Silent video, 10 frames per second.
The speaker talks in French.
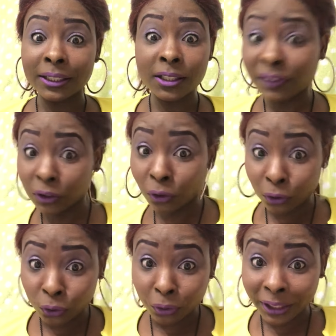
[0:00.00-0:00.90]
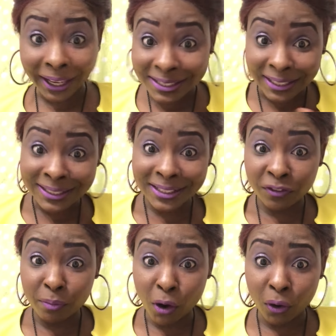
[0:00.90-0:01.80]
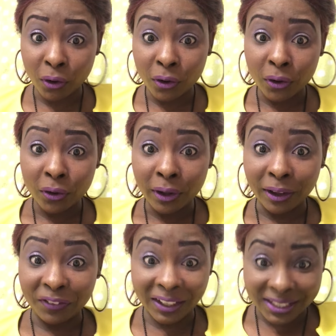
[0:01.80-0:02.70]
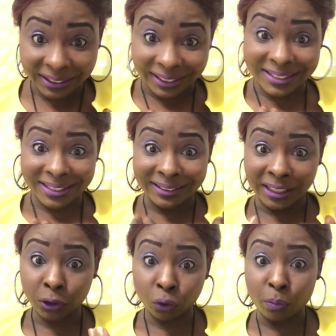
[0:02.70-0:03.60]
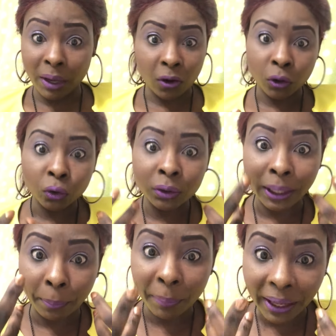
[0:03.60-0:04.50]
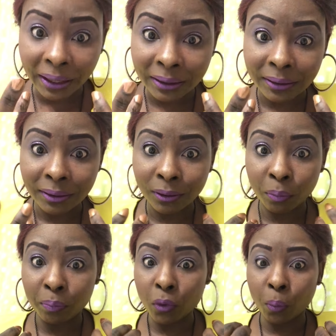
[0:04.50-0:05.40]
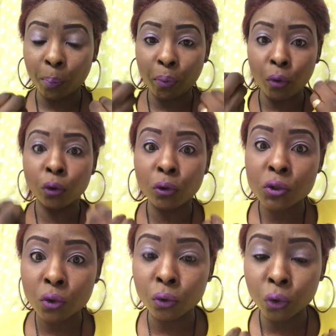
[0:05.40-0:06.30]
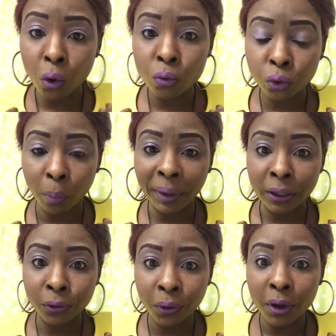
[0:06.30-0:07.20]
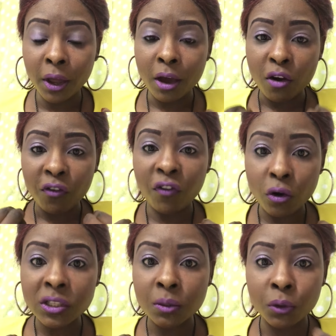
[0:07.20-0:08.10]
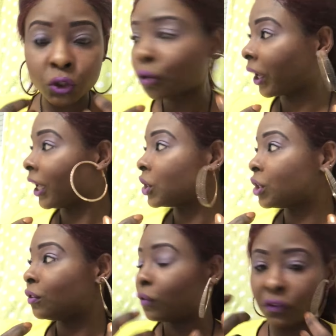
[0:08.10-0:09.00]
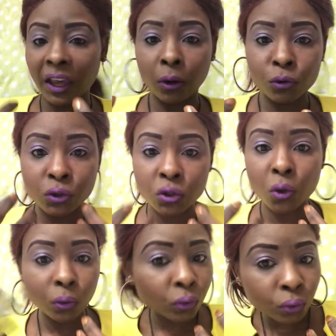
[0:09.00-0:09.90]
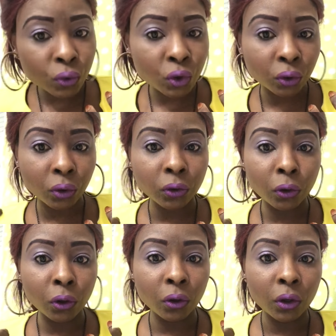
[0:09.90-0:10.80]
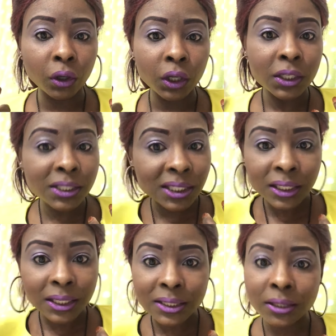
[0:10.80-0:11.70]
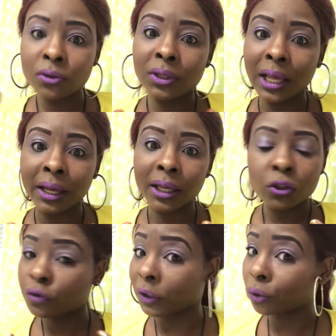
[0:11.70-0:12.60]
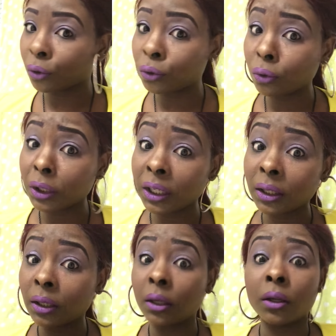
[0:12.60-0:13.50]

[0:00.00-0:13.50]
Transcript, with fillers: tu vas te retourner instinctivement. Avec cet instinct d'être humain, quand on t'appelle, on, prononce ton nom ou ton prénom, forcément tu réagis vers le son d'où tu entends ton nom. Si c'est de derrière, tu vas te retourner.